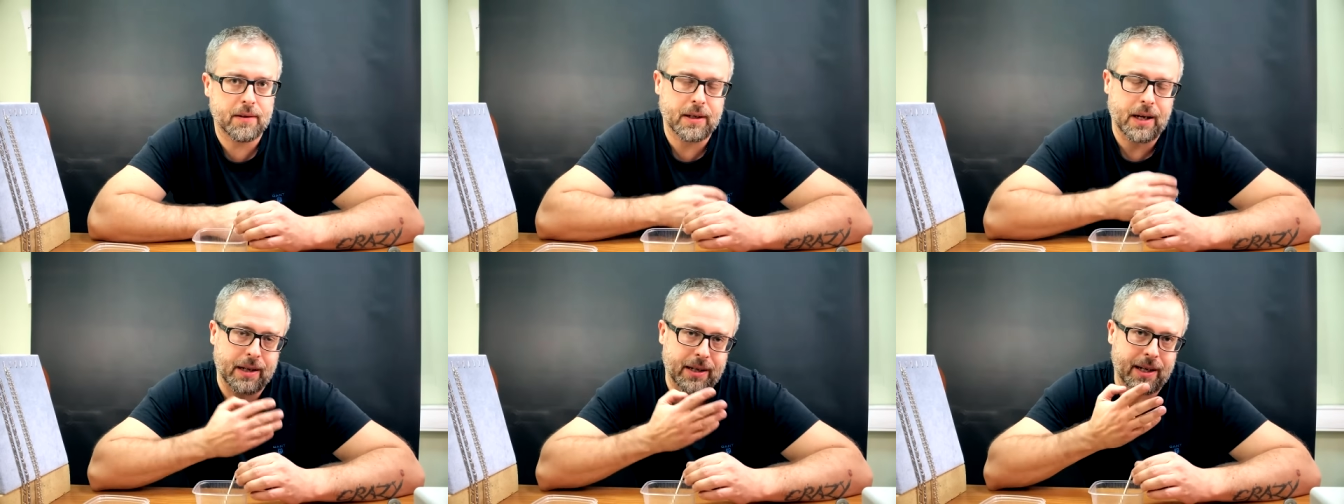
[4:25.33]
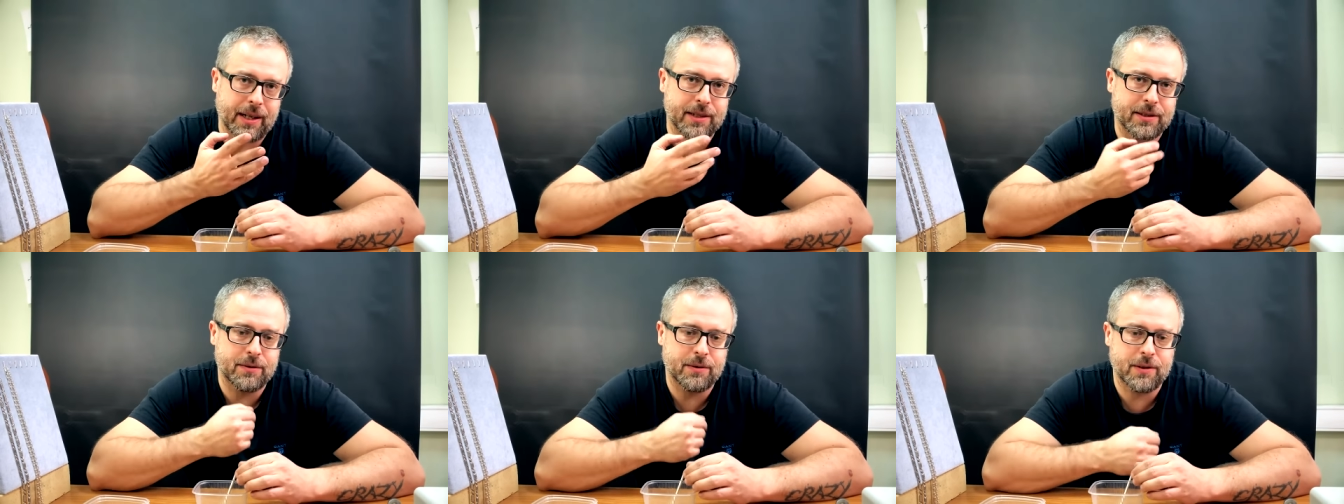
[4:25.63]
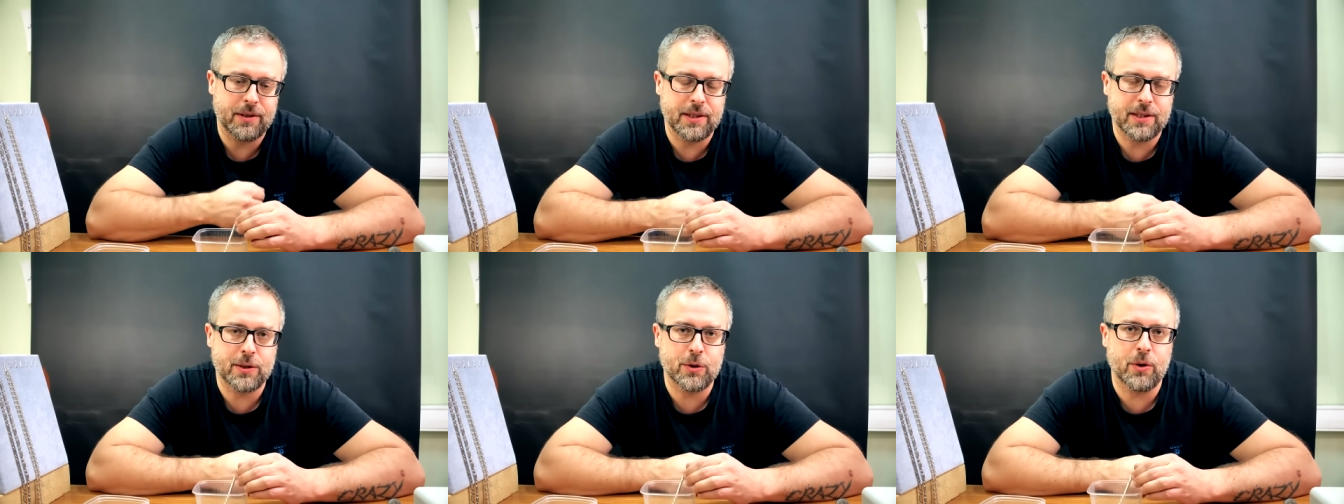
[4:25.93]
как раз
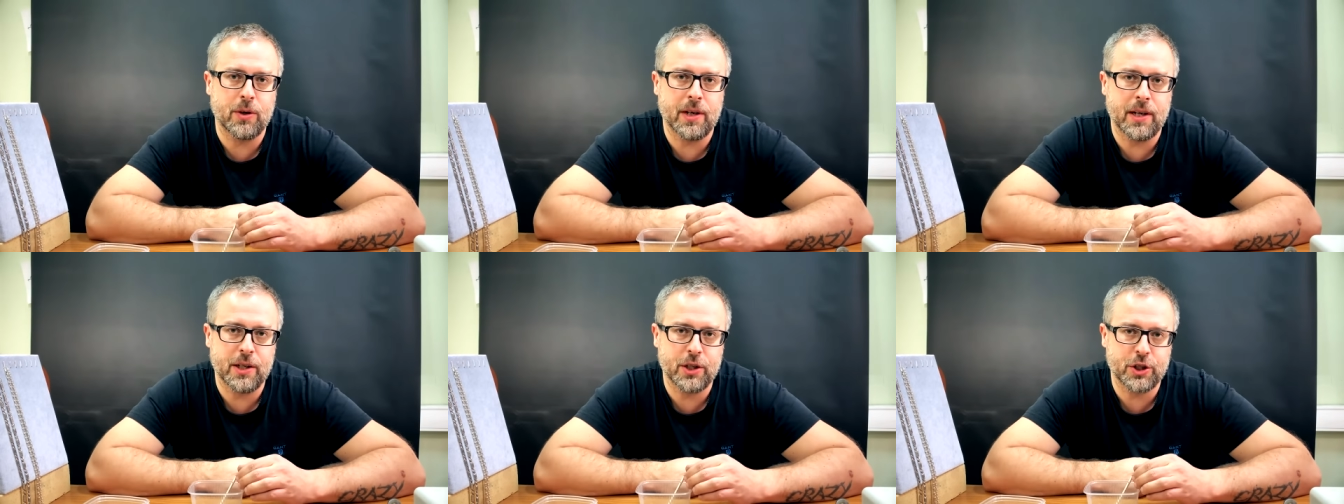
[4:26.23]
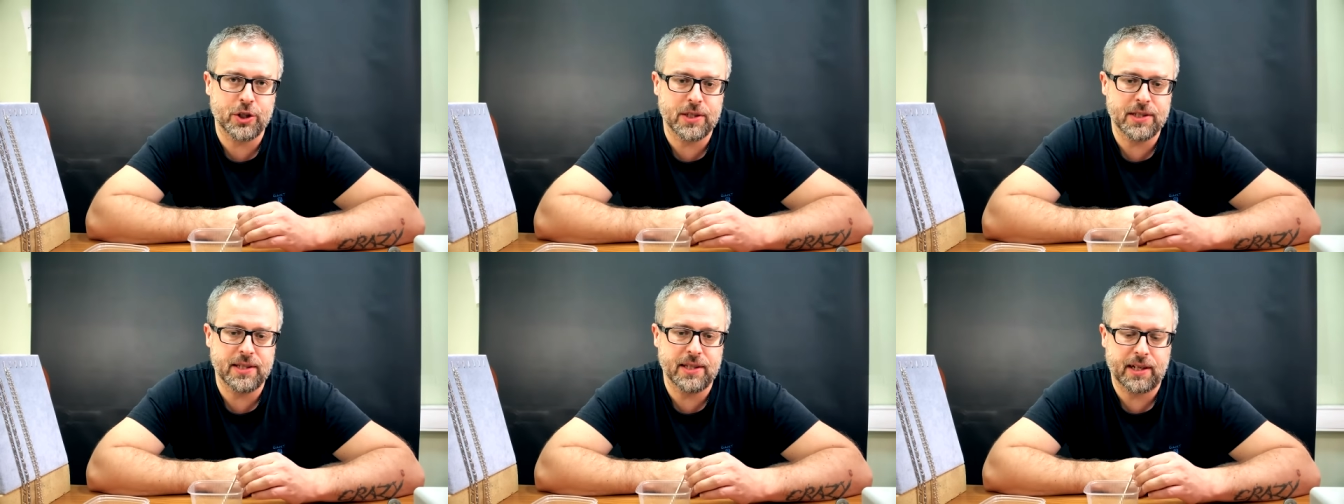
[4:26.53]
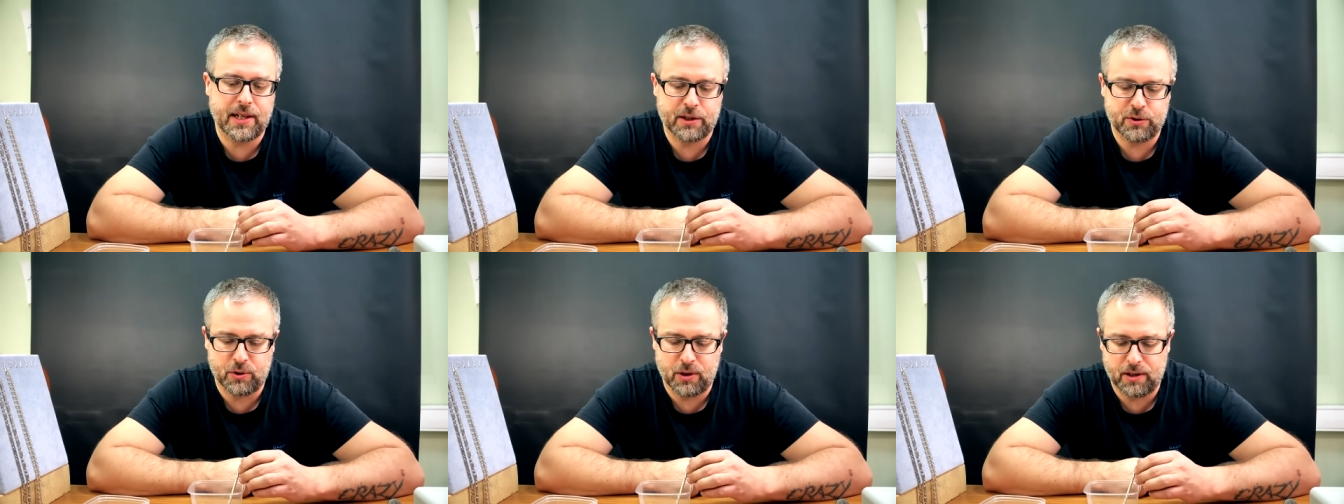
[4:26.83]
история из жизни,
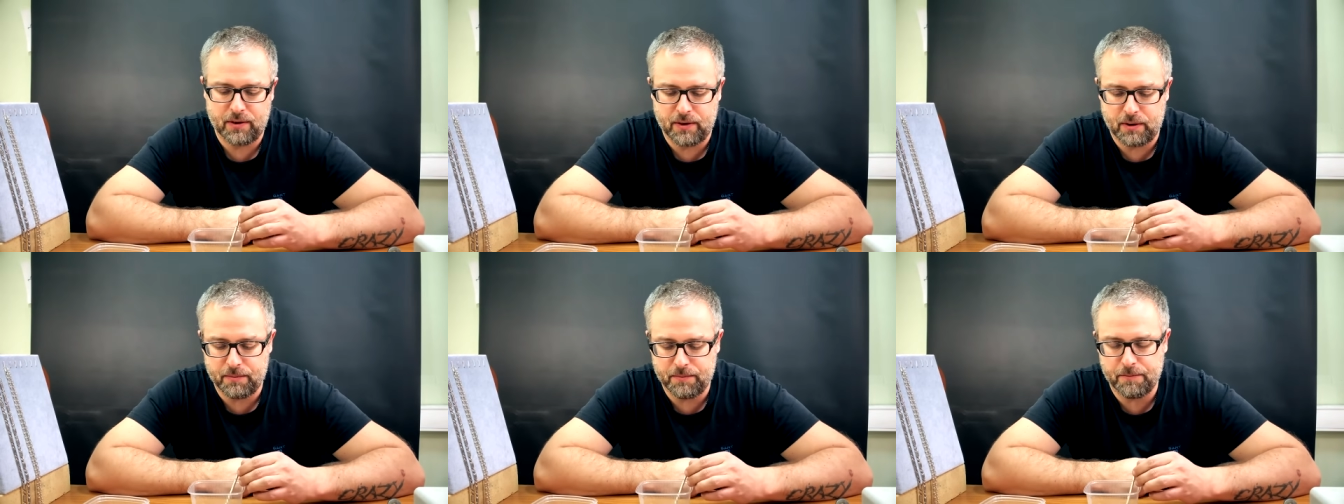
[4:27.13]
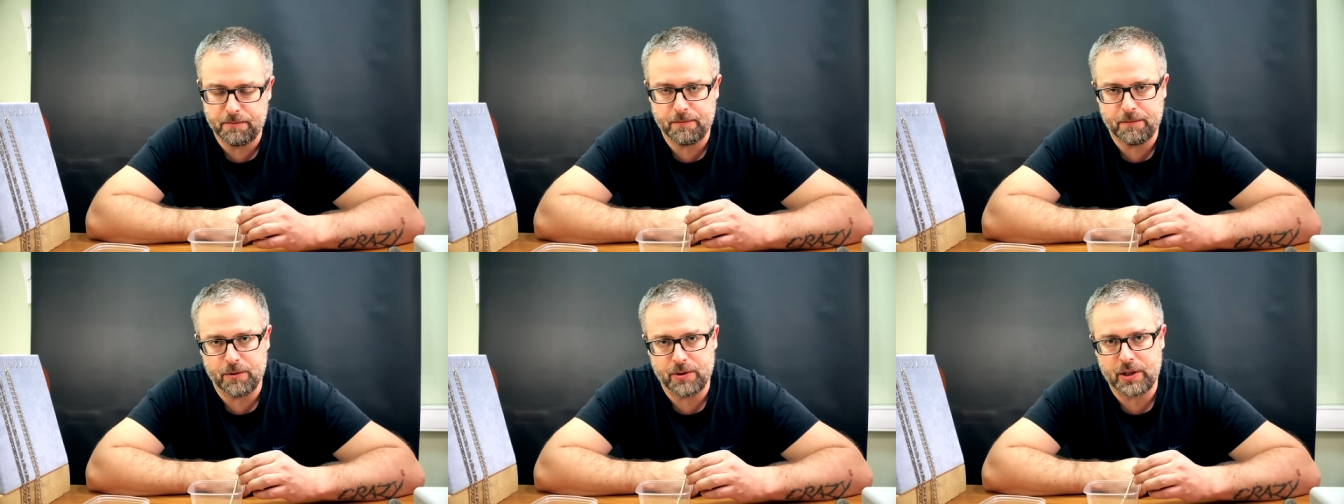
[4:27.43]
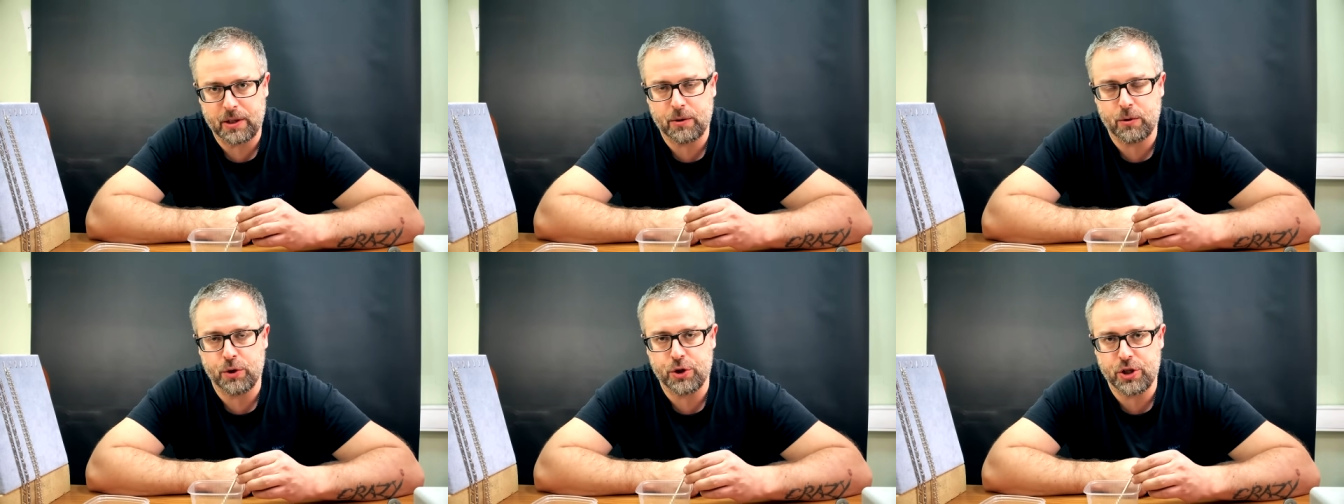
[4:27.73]
которая вам
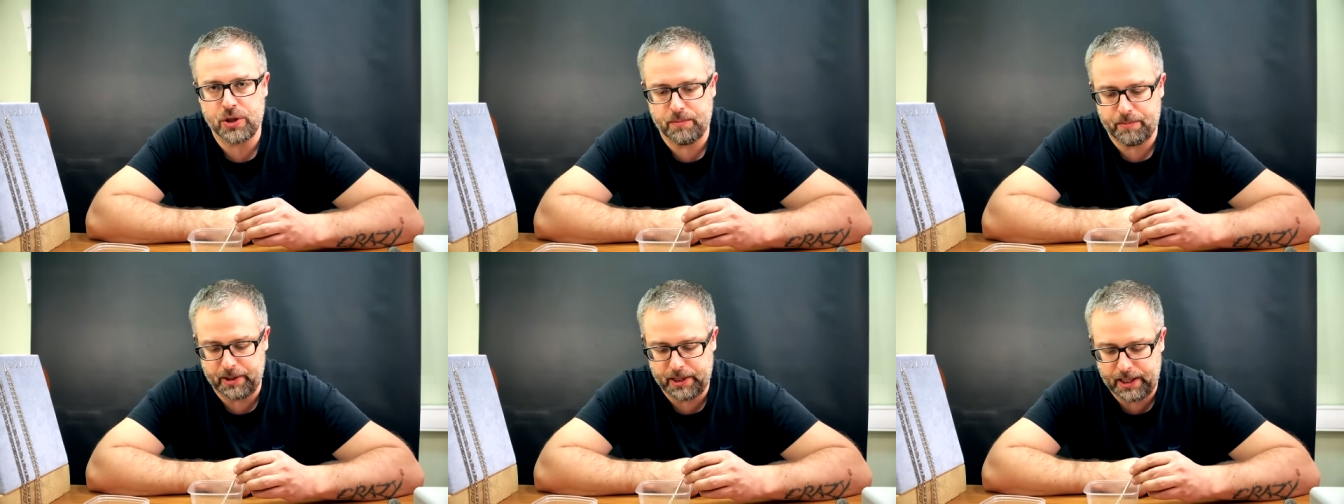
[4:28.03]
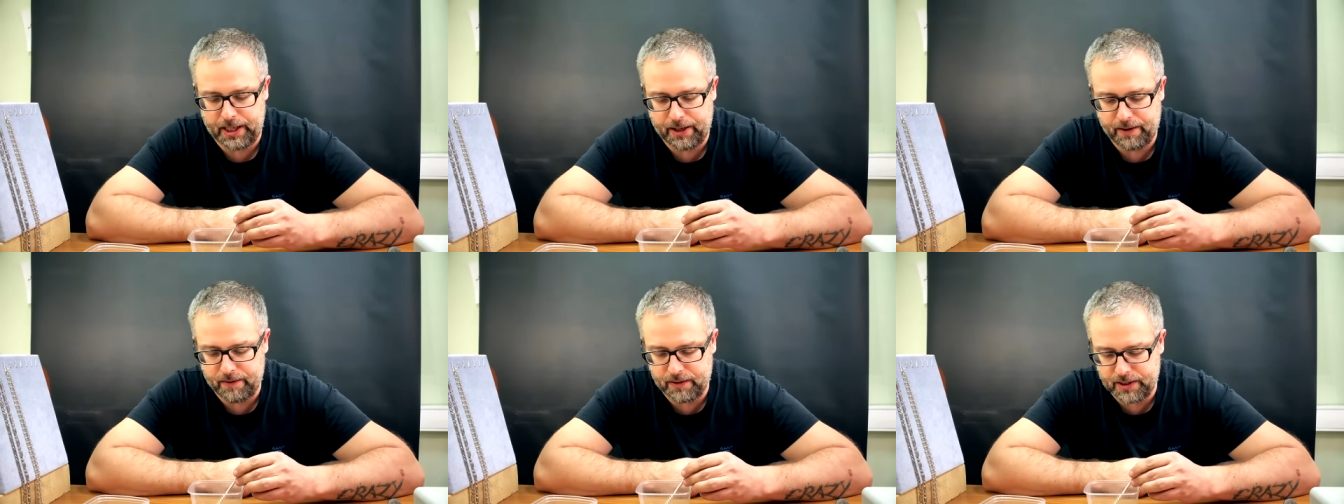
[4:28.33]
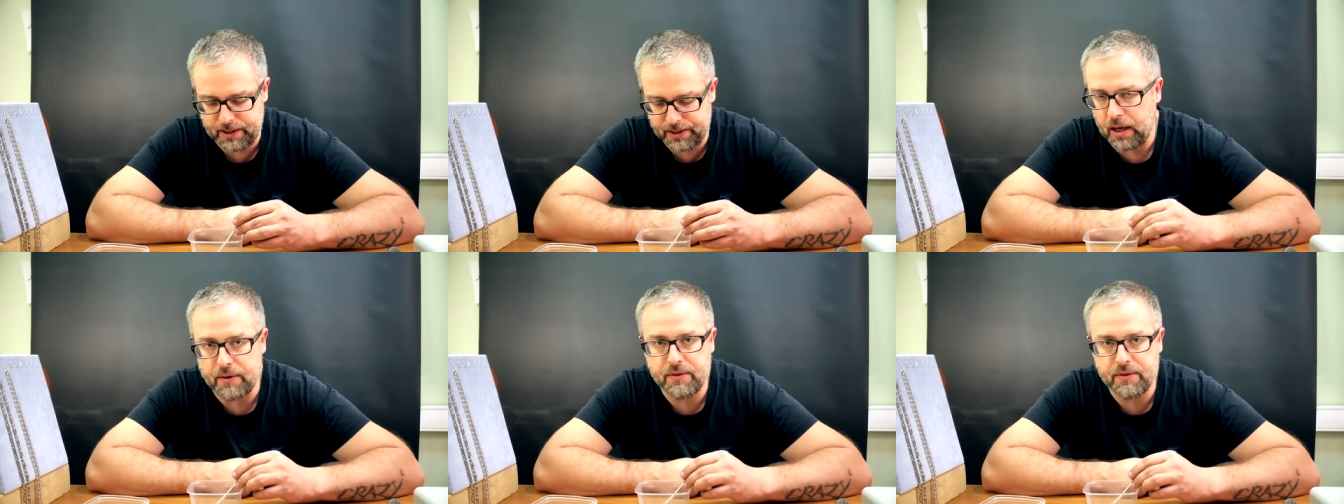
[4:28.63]
так очень понравилась.